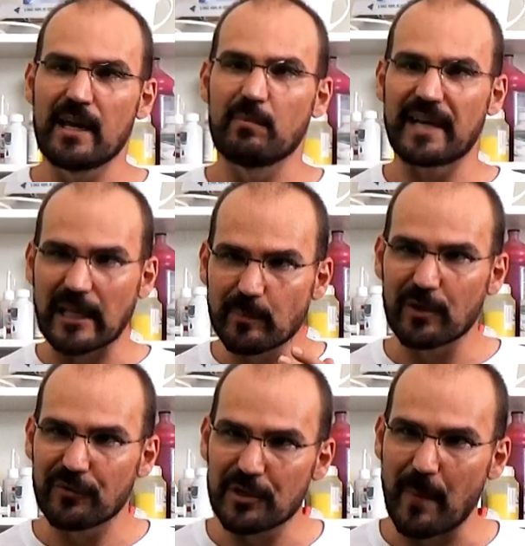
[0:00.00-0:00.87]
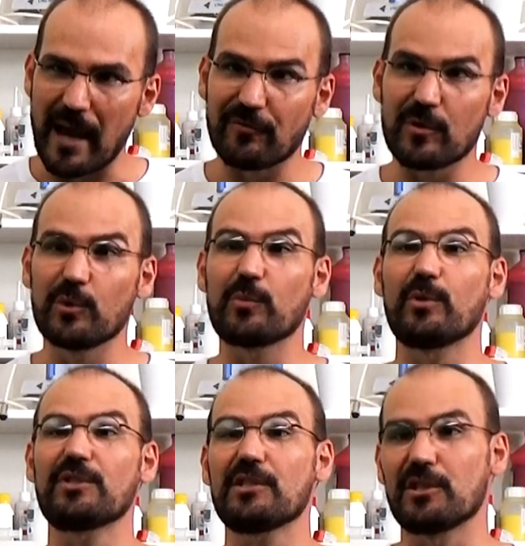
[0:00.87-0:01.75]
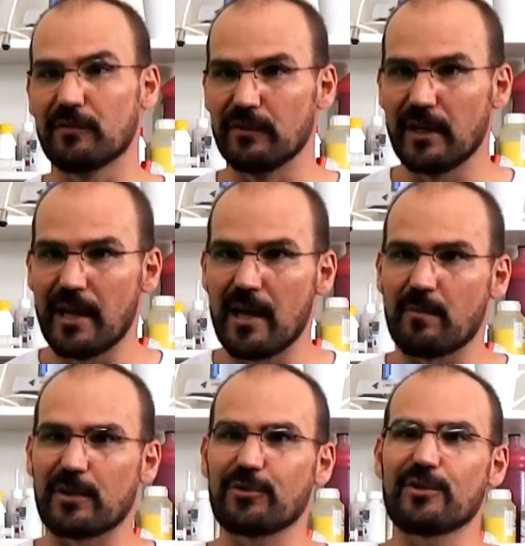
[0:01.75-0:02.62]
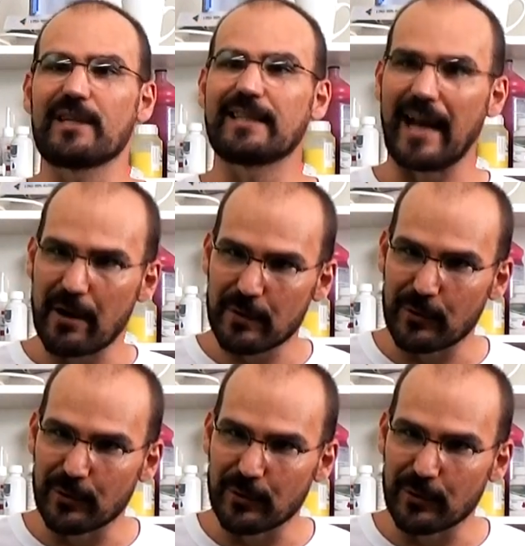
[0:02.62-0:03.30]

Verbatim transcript: Obrigado pelo feedback, foi muito positivo. Pessoas entraram em